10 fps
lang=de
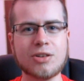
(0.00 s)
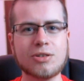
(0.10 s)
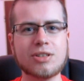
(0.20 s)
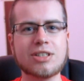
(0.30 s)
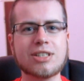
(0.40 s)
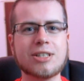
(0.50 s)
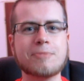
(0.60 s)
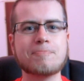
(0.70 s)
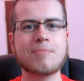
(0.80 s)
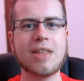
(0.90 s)
Und
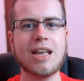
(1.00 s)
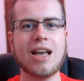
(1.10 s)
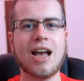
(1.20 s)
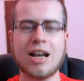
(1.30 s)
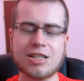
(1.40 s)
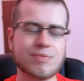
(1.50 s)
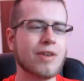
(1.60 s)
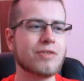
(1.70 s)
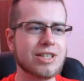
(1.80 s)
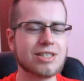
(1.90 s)
ähm, hat
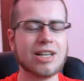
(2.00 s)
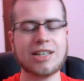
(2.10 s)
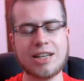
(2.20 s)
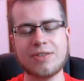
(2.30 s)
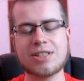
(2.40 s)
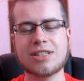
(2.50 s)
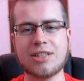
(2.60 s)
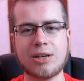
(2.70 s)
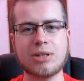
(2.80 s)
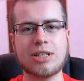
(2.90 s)
zwar, wie gesagt, etwas
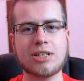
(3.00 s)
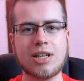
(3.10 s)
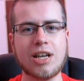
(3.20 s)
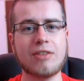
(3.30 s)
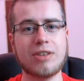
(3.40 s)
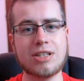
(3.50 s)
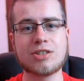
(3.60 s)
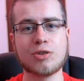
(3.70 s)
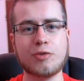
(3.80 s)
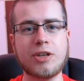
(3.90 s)
gedauert, weil
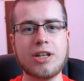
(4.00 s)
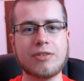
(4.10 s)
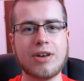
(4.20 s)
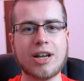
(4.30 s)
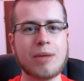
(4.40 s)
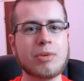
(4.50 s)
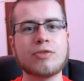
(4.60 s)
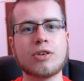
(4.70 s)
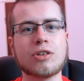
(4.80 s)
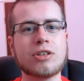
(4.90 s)
es so viele waren. Aber
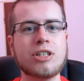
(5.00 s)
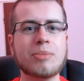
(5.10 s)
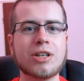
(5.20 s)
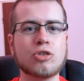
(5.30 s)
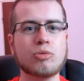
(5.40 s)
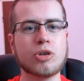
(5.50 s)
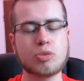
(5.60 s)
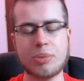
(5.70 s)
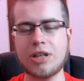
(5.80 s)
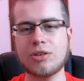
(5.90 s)
ich wollte auch niemanden
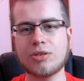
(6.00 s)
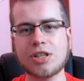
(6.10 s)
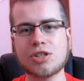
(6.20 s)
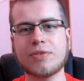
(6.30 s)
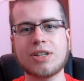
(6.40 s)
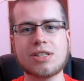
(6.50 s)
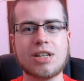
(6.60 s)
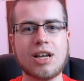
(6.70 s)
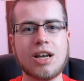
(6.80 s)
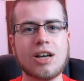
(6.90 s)
überspringen oder sowas.